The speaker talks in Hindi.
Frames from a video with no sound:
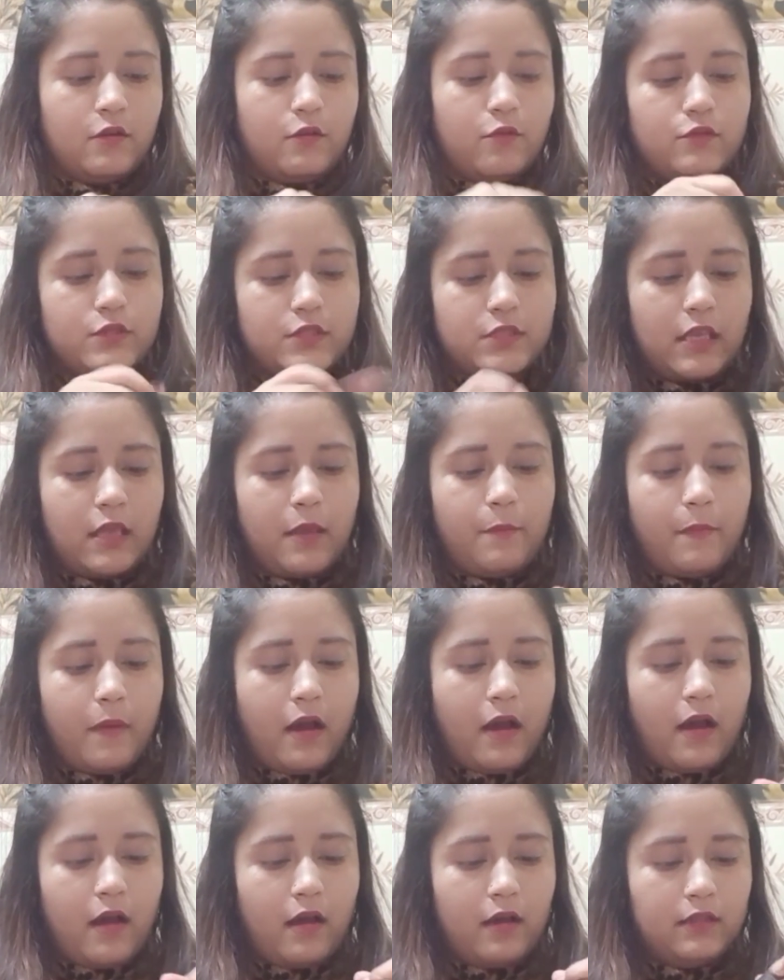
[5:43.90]
उसके
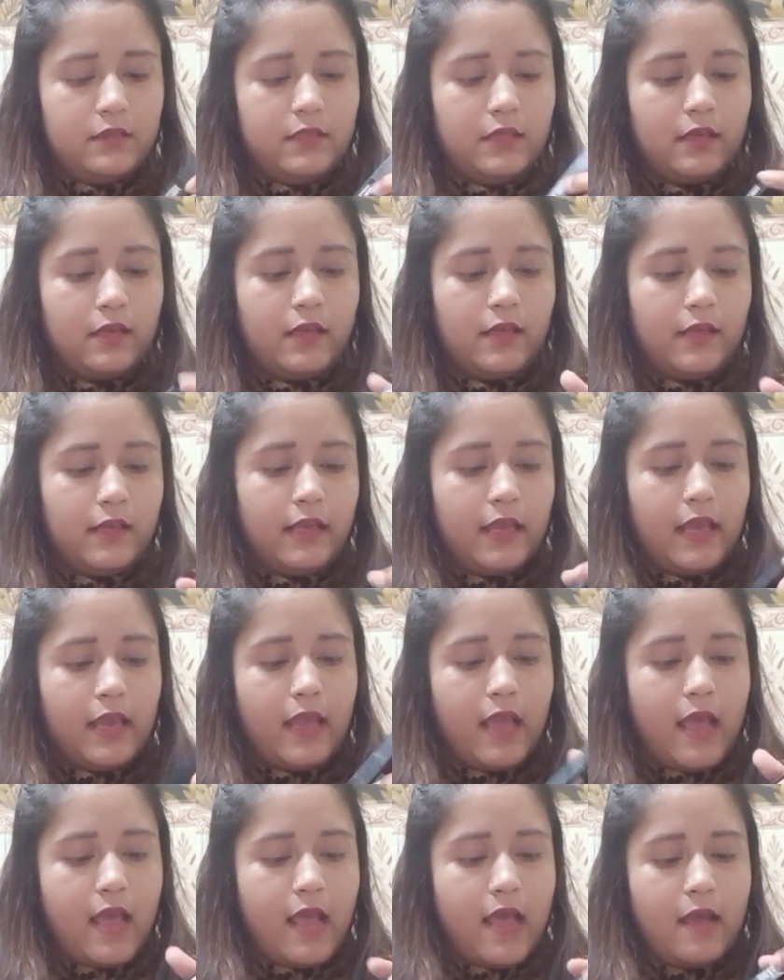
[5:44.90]
बाद ये
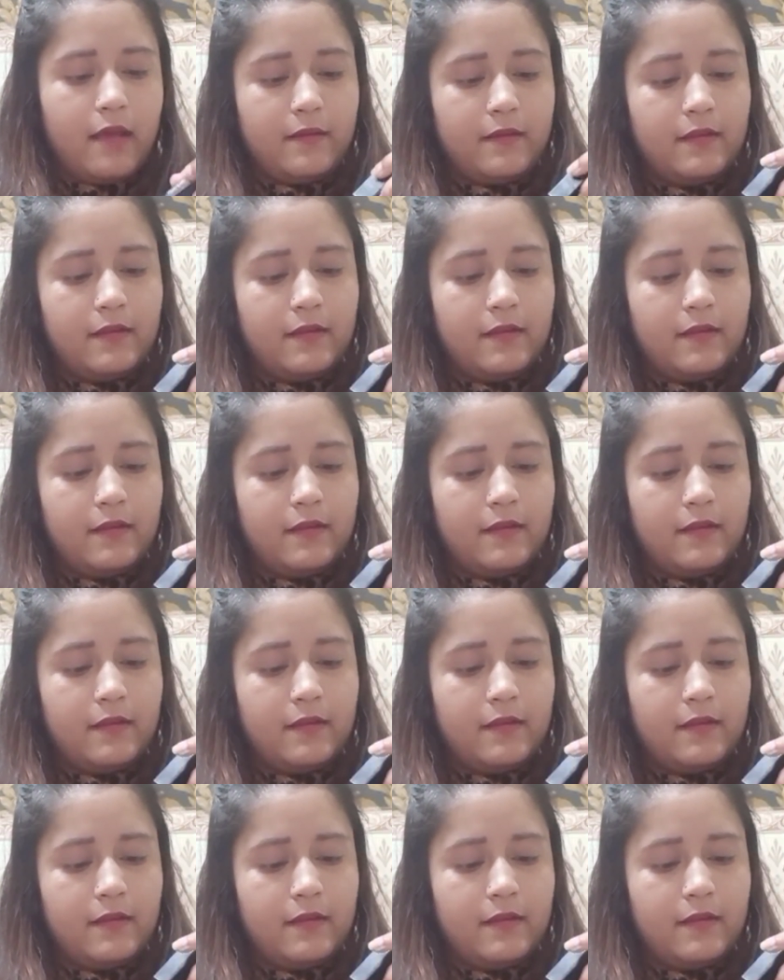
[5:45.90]
है